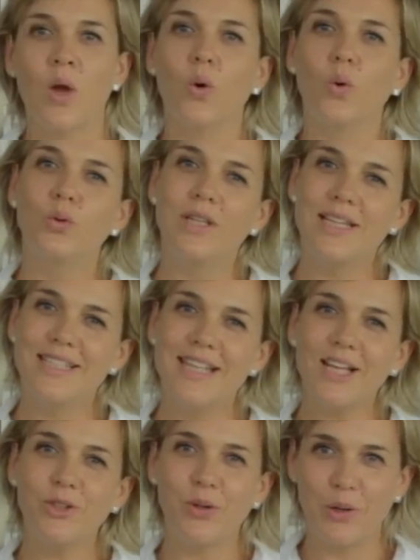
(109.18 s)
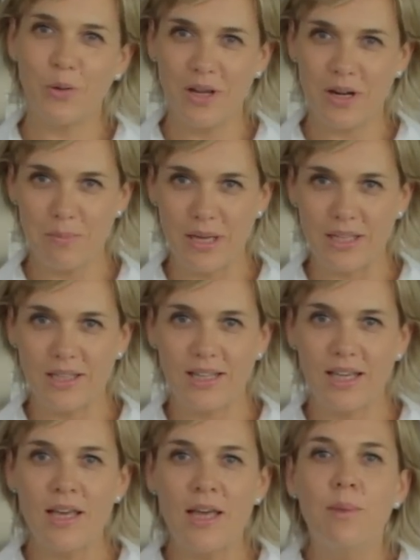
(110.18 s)
Utilizzato
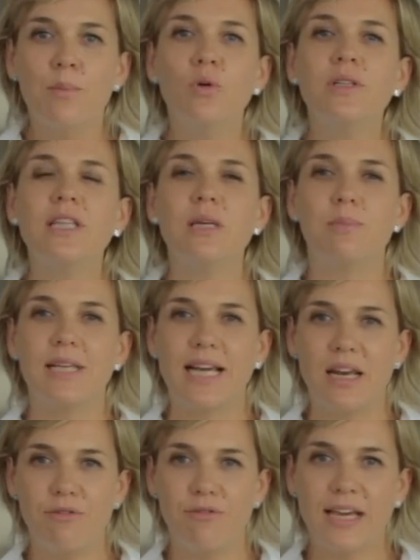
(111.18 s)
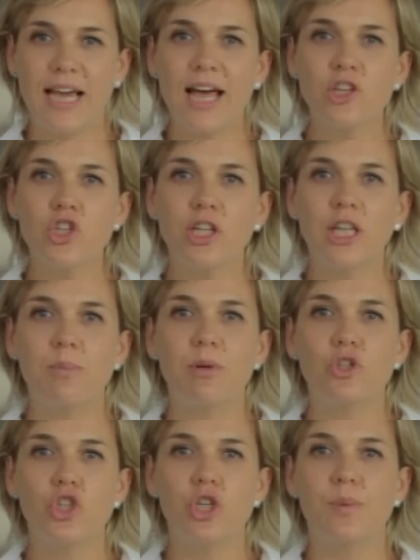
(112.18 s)
regolarmente, moltiplica l'efficacia dei
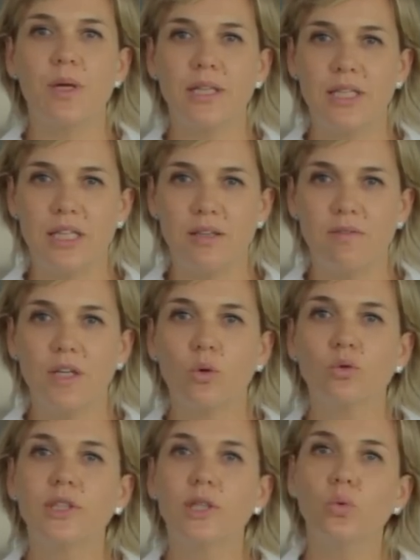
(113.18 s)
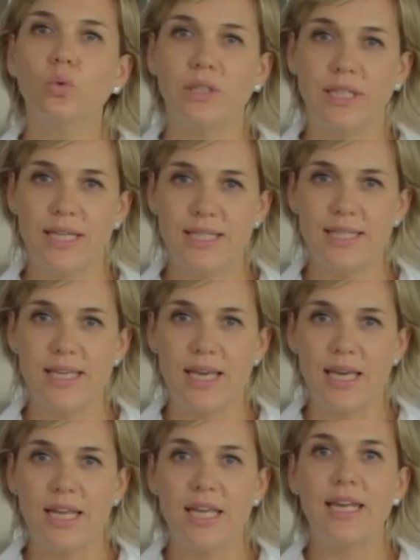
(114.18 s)
principi attivi contenuti nei
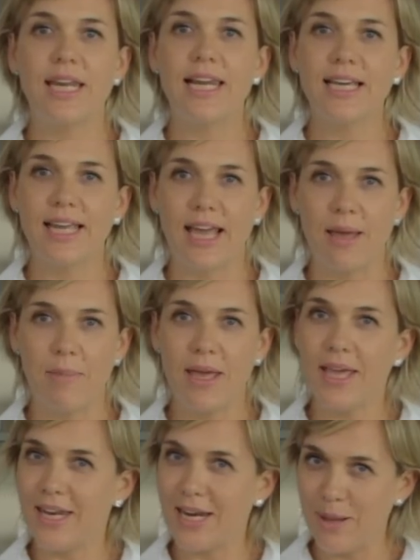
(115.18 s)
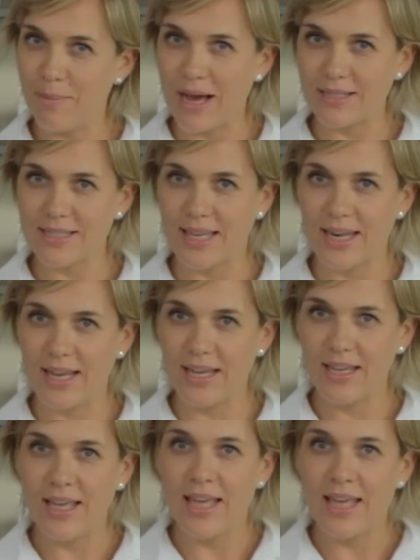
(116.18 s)
sieri, nelle creme e nelle maschere